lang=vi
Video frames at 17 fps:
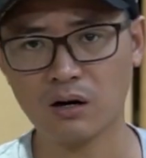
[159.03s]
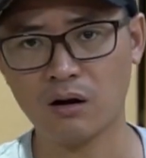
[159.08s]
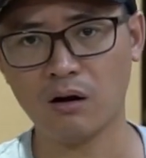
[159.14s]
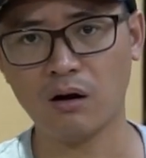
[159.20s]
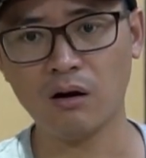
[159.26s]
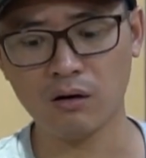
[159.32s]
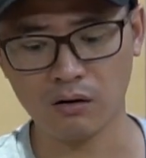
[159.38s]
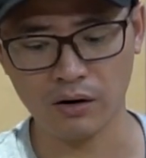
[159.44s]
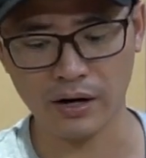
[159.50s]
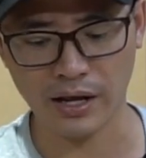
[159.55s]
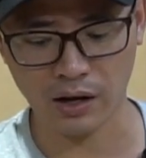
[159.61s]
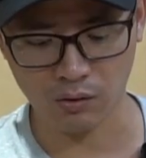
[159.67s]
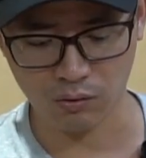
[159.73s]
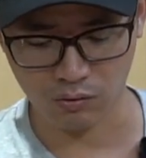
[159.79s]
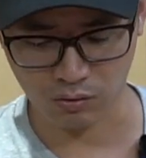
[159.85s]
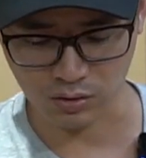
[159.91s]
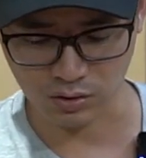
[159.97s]
khó khó
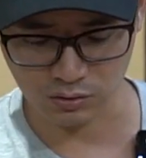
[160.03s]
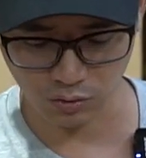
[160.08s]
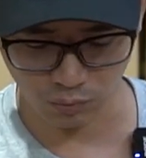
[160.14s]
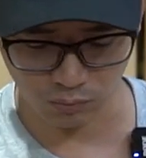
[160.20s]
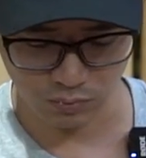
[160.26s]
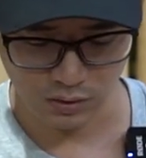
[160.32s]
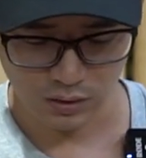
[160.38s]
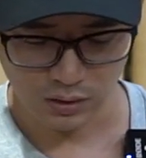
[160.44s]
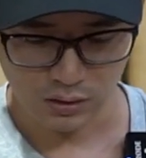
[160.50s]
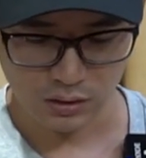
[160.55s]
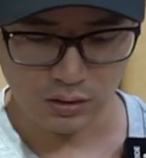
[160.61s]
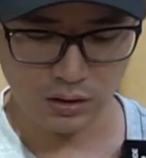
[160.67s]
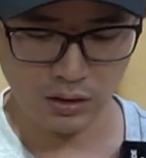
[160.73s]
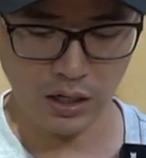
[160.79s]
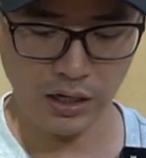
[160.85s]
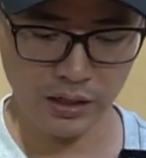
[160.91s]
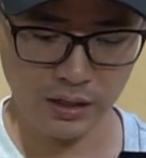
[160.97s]
đeo, khó sử dụng.
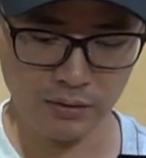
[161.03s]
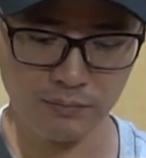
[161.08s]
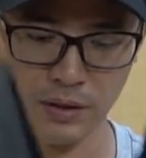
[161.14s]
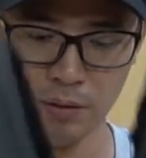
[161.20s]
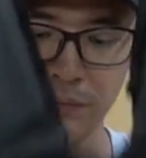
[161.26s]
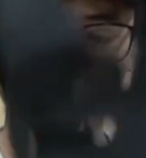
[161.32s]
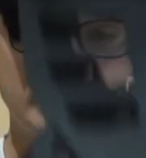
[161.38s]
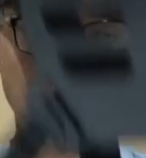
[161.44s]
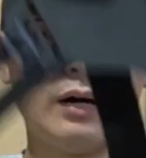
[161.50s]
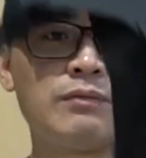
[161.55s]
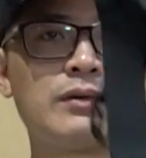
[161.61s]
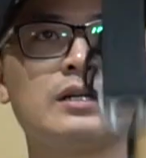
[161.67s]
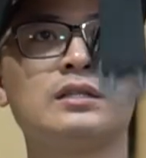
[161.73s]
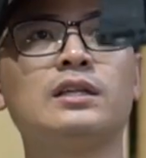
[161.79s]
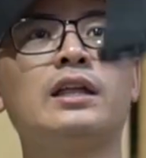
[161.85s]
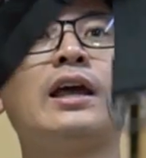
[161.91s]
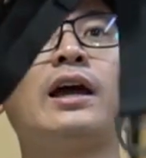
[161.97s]
Thì đây, bên mình nhập
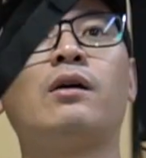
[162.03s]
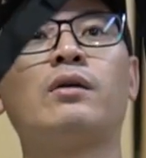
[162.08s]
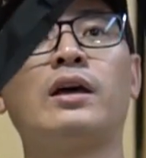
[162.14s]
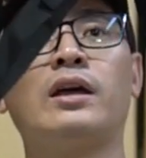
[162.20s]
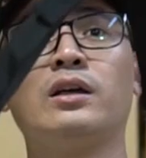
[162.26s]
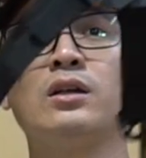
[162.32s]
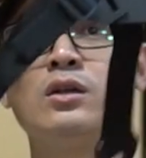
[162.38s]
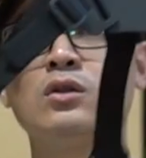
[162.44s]
cái dây đeo này.